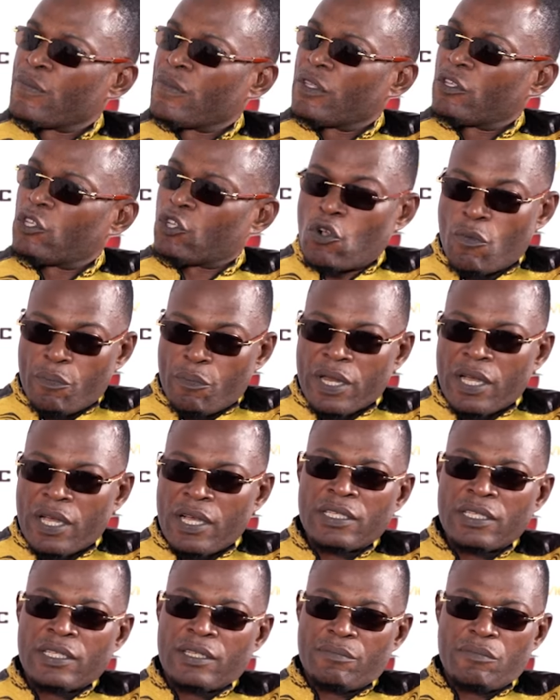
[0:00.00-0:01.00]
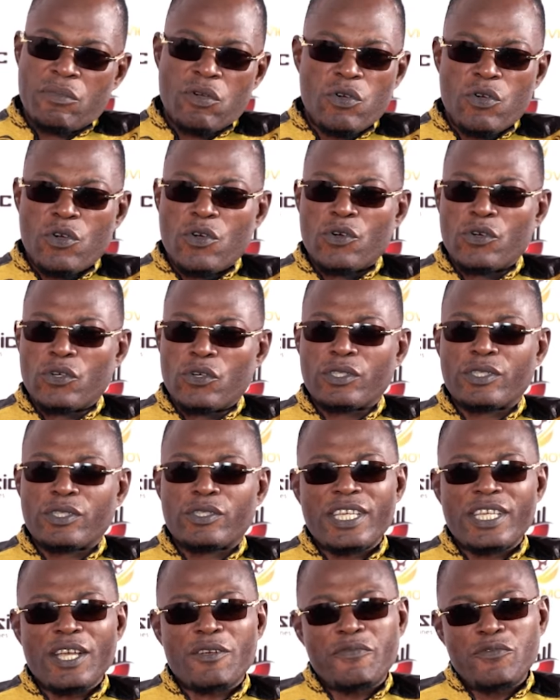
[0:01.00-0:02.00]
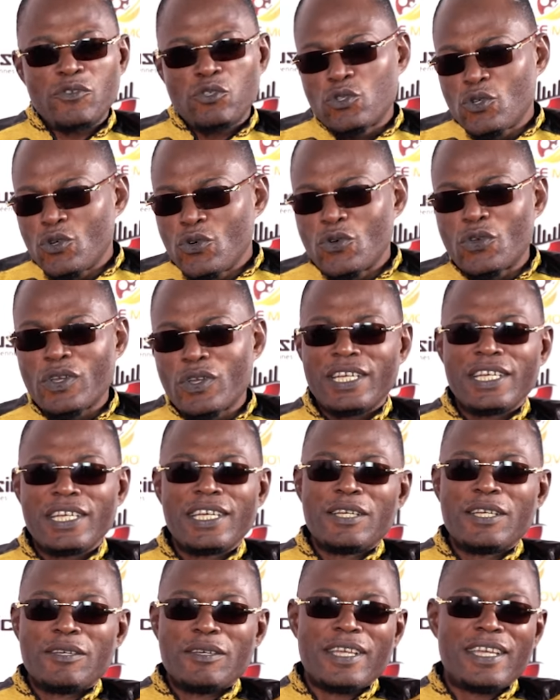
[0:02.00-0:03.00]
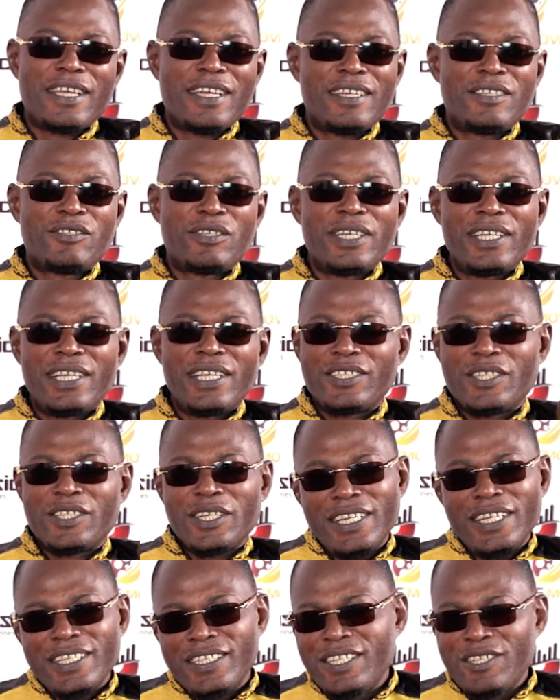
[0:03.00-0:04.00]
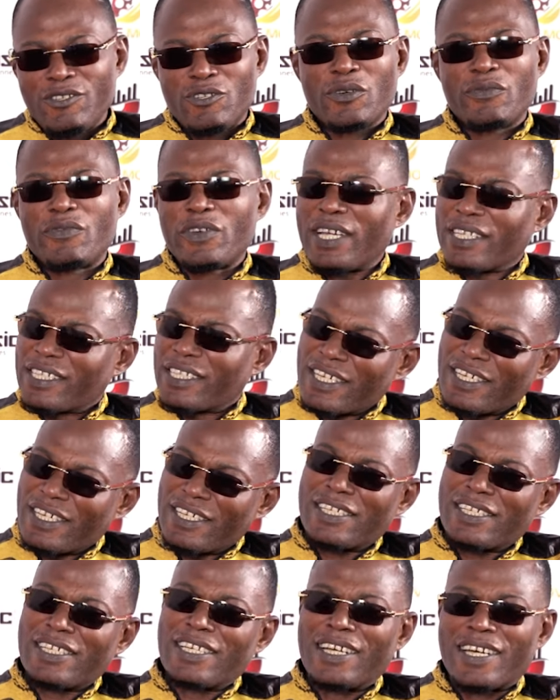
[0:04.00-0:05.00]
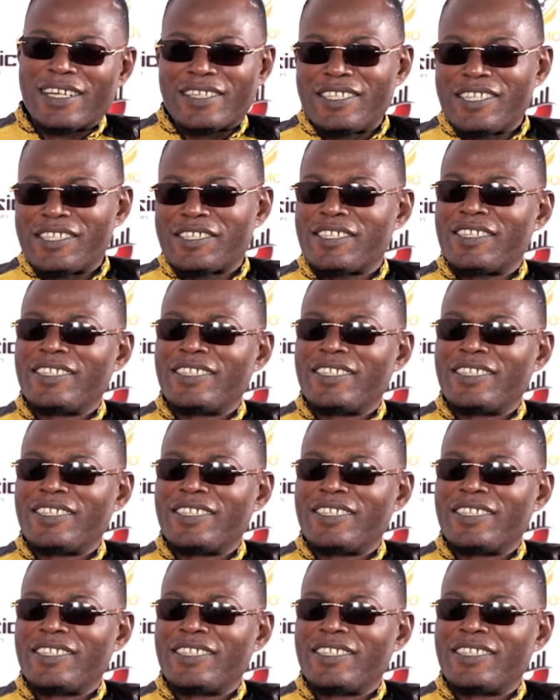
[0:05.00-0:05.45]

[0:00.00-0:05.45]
Tu comprends Bon, chaque jour, eh, je, lui ai dit, je veux être euh, artiste.